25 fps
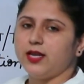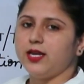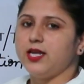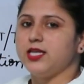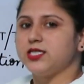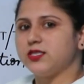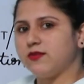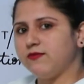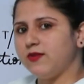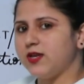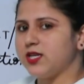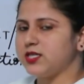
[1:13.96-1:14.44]

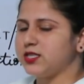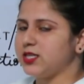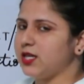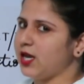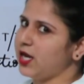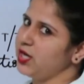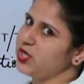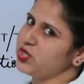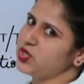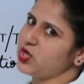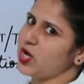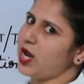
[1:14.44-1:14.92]
इस वे से
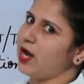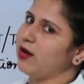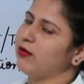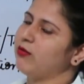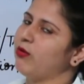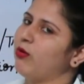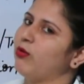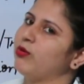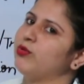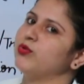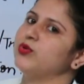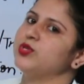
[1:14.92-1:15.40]
आई शेल
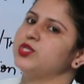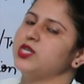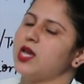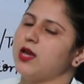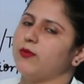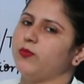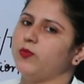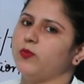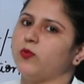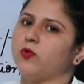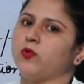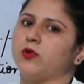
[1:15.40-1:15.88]
गो टू
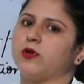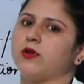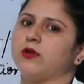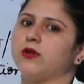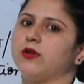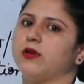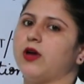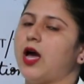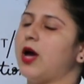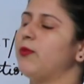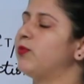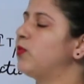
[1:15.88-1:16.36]
जयपुर
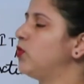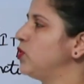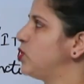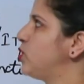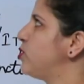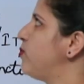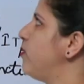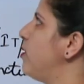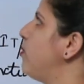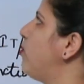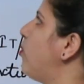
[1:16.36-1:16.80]
आप कुछ भी